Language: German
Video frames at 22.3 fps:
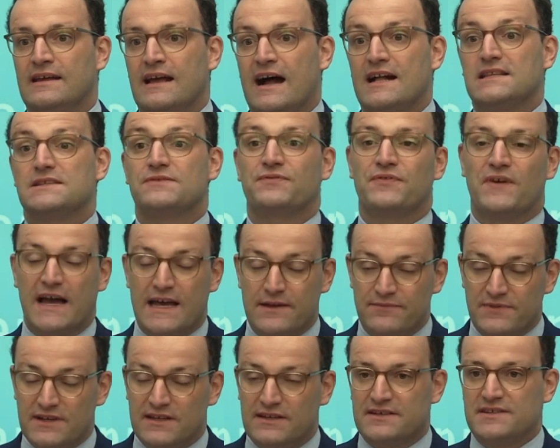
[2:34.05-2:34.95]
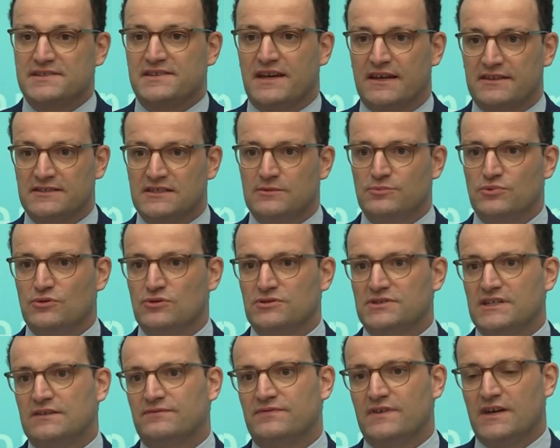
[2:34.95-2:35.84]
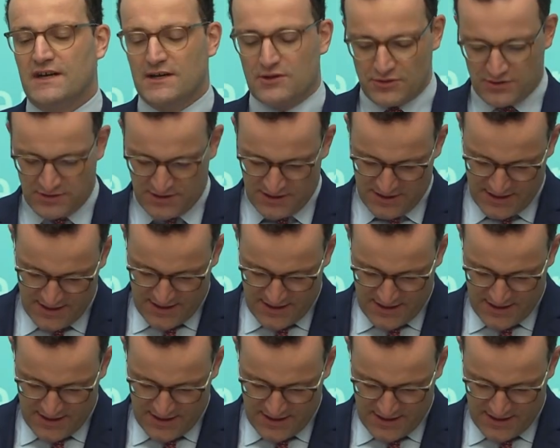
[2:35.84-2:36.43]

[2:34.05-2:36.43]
als freiwilliges Angebot etwa auch